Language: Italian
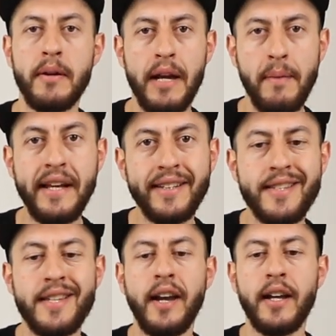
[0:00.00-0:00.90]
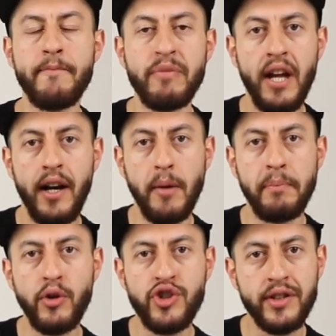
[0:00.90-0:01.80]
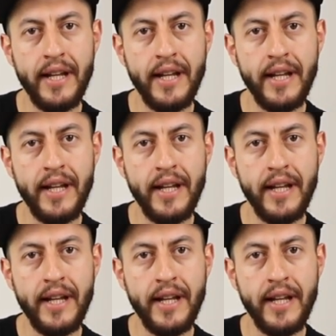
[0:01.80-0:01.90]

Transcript: la Peak Design, la Pouch